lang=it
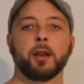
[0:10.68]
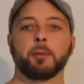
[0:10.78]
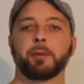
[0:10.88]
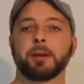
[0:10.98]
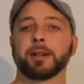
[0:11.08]

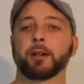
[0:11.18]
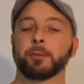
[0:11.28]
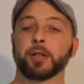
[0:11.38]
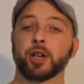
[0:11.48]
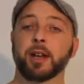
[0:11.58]
Prima di
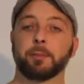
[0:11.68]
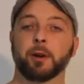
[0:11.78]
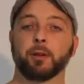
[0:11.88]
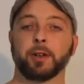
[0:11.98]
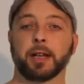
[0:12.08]
cominciare
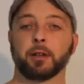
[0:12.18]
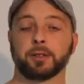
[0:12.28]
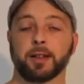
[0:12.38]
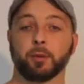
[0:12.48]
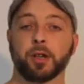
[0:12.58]
però vi chiedo di
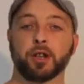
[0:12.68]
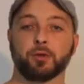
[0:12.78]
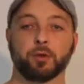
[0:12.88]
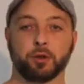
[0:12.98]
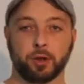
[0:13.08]
seguirci
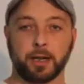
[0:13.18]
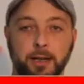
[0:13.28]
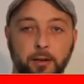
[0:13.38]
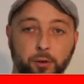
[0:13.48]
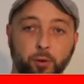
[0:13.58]
sul nostro
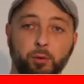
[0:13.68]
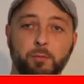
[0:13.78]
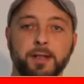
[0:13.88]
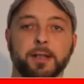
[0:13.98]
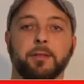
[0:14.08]
canale
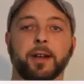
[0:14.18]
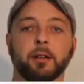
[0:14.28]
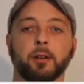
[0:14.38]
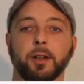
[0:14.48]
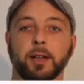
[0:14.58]
YouTube
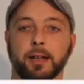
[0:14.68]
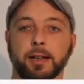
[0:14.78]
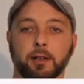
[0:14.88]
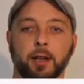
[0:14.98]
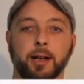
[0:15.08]
iscrivendovi e
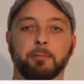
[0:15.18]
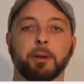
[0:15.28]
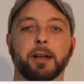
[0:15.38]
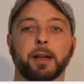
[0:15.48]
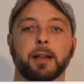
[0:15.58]
dando la
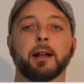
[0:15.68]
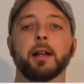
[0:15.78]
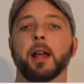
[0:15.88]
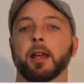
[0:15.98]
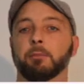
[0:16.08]
campanina,
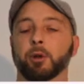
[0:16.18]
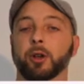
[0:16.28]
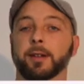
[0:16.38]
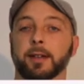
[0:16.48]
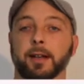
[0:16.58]
in modo
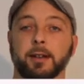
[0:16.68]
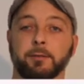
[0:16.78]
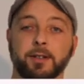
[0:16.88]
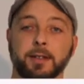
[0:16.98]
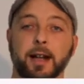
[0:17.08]
che sarete
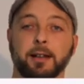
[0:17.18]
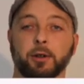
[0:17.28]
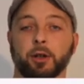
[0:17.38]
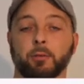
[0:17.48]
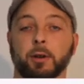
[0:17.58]
avvisati
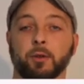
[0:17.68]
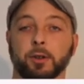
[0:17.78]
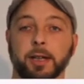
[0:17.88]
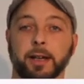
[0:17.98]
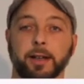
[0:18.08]
ogni
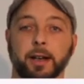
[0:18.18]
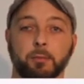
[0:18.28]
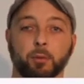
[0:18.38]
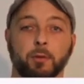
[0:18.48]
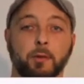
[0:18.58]
qualvolta
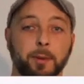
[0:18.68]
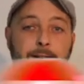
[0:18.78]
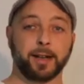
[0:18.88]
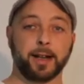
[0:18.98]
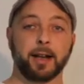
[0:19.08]
caricheremo un nuovo
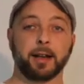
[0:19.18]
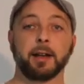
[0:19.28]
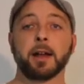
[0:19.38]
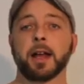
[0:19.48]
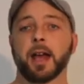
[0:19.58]
materiale,
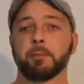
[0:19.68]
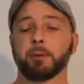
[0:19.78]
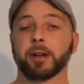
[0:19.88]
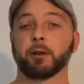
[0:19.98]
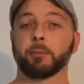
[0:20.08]
e
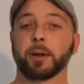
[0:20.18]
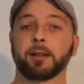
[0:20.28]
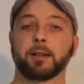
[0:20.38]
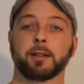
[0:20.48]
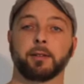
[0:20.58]
poi nei
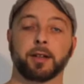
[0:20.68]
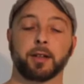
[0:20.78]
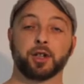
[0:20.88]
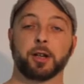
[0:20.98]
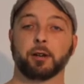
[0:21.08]
commenti
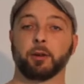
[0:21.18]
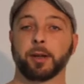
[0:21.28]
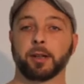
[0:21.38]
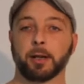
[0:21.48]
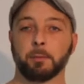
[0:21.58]
scriveteci gli
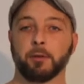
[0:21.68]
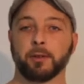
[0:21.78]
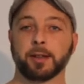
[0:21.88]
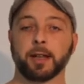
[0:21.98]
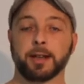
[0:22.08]
argomenti che più vi
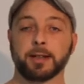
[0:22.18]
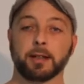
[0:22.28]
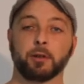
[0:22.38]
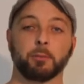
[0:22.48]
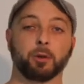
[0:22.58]

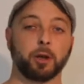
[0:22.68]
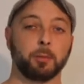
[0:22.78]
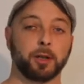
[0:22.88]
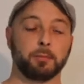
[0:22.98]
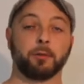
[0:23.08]
interessano in modo che
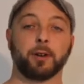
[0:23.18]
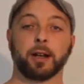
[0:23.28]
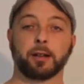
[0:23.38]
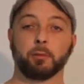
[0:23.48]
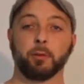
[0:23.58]
potremmo
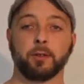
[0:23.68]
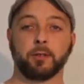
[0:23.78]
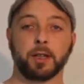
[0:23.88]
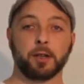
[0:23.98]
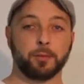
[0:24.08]
fare dei nuovi
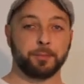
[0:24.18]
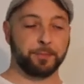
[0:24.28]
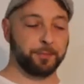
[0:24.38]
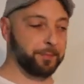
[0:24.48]
video.